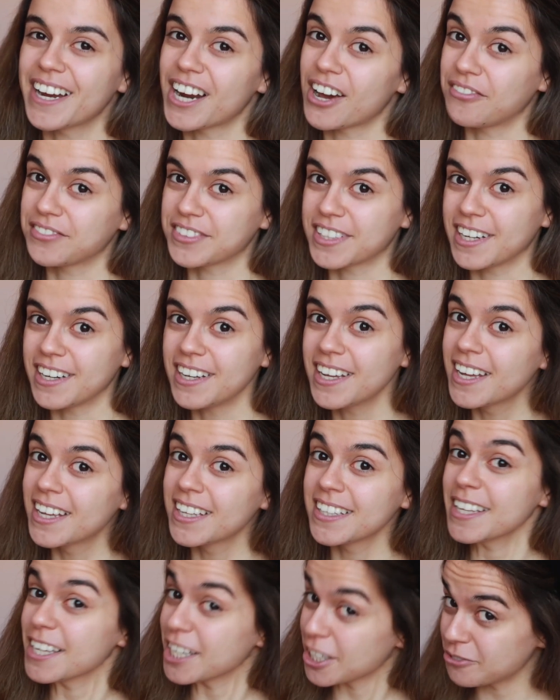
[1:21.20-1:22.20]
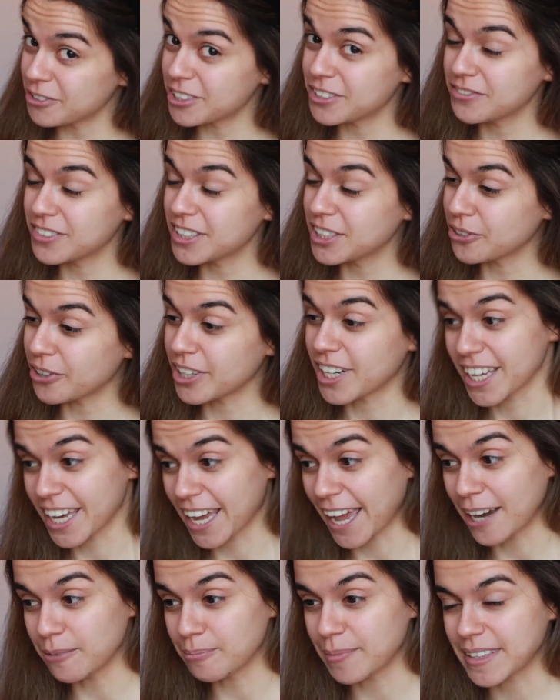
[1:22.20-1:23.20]
Her hafta yeni bir video ile
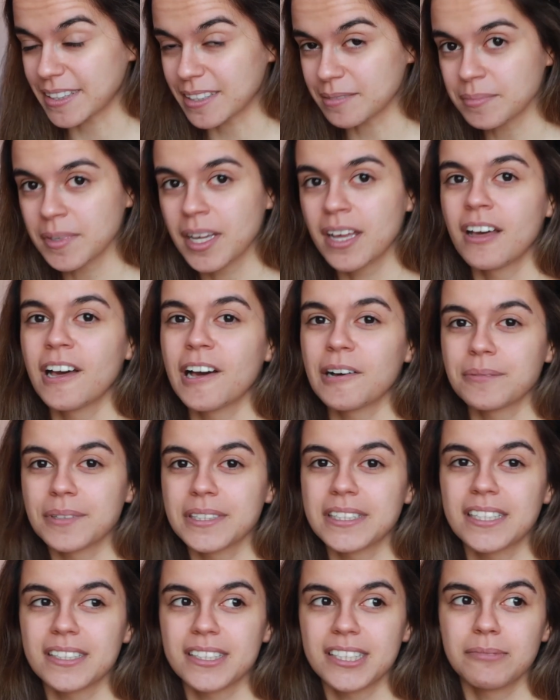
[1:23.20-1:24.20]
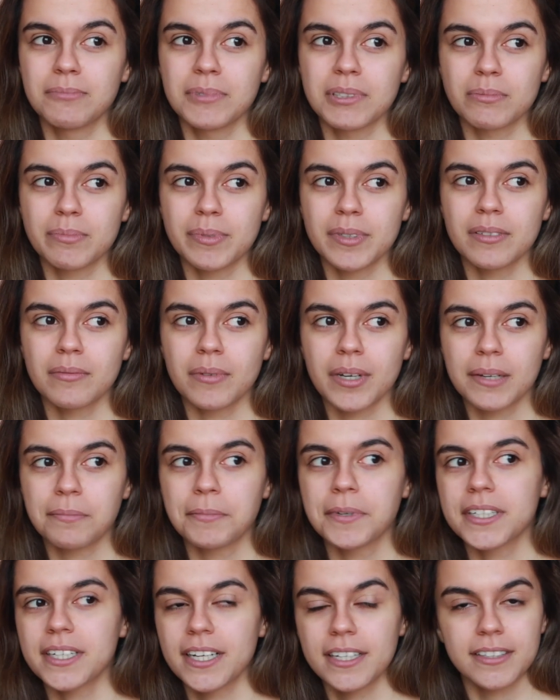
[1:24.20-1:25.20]
gelmedim. Ama dediğim gibi
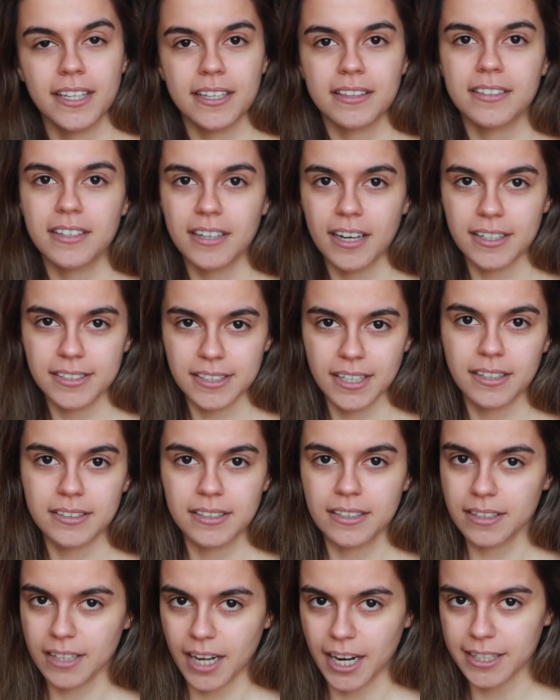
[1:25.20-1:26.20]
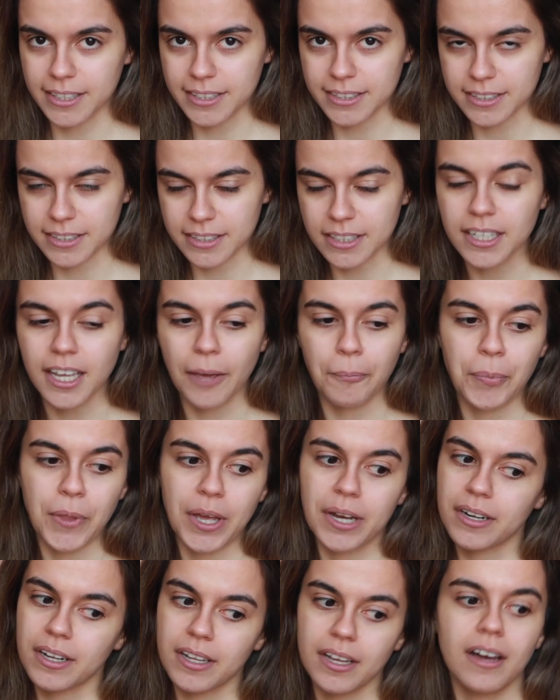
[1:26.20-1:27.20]
hem araya teknik aksaklıklar girdi hem
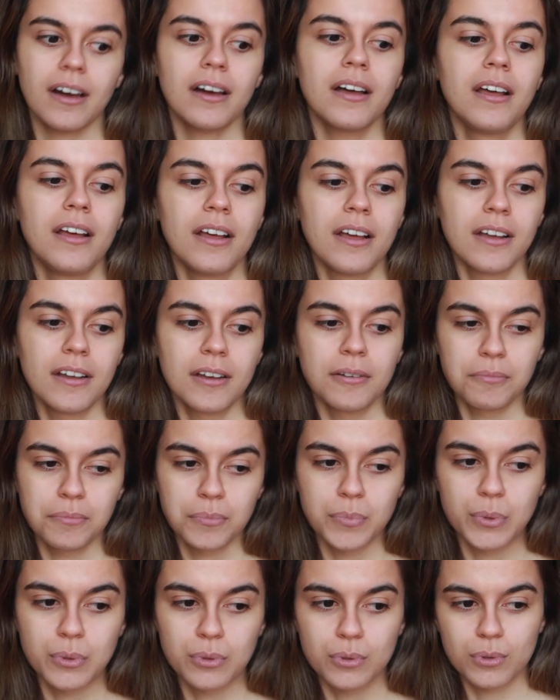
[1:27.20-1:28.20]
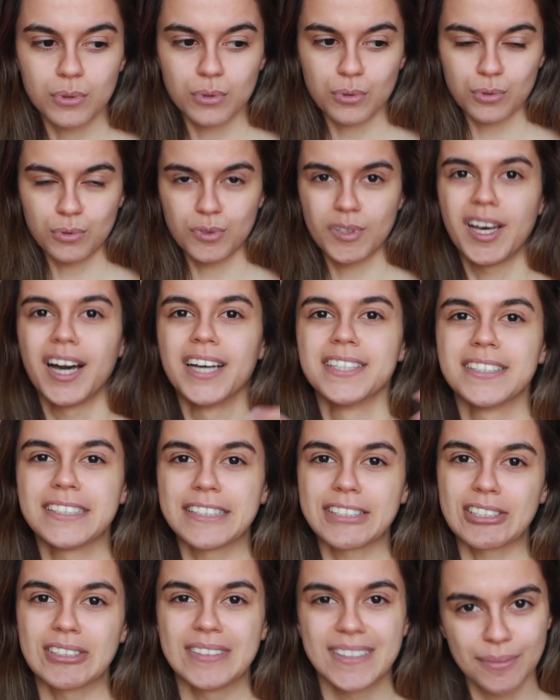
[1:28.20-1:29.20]
de araya bu
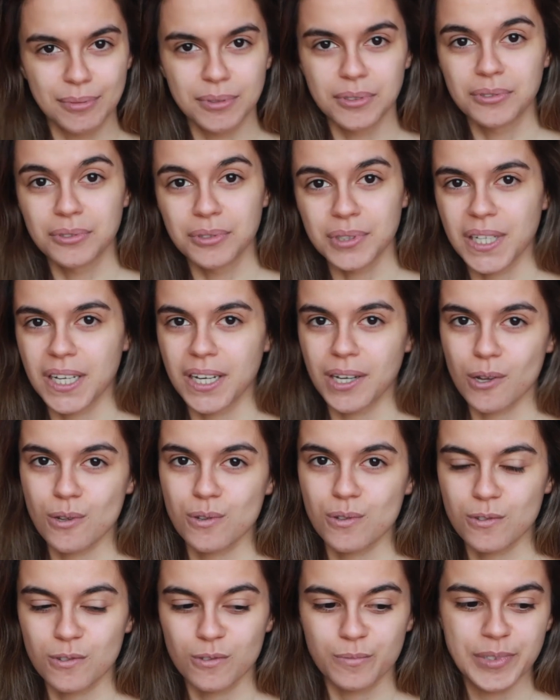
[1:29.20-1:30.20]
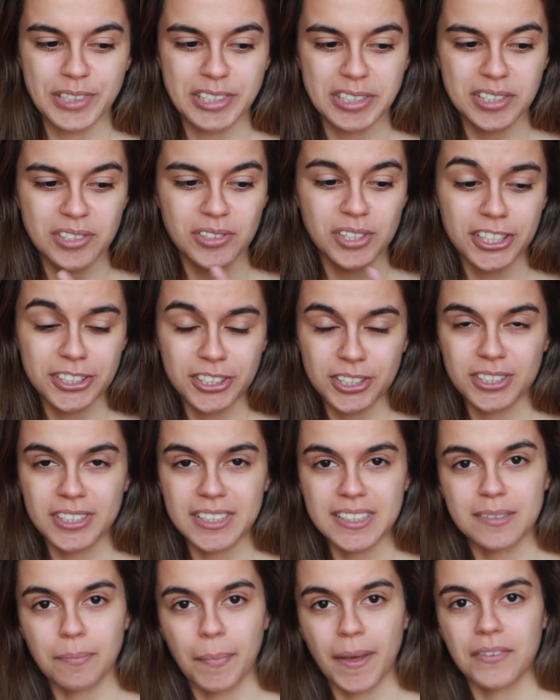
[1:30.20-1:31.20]
dünyanın içinde bulunduğu kaos durumu girince
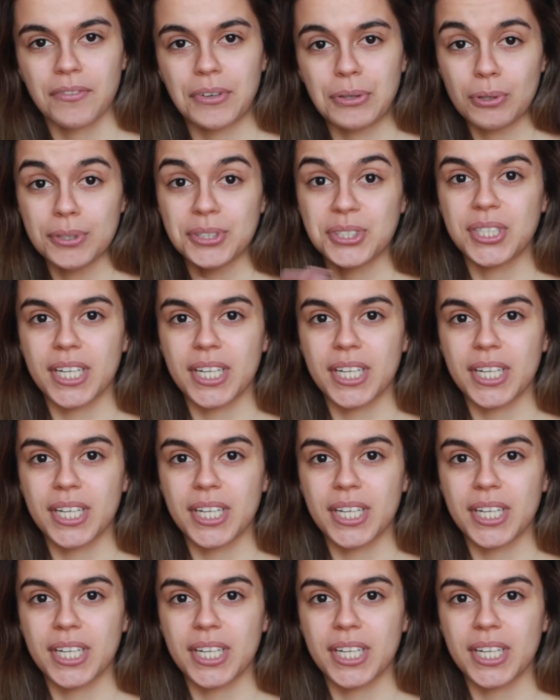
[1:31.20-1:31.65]
açıkçası pek video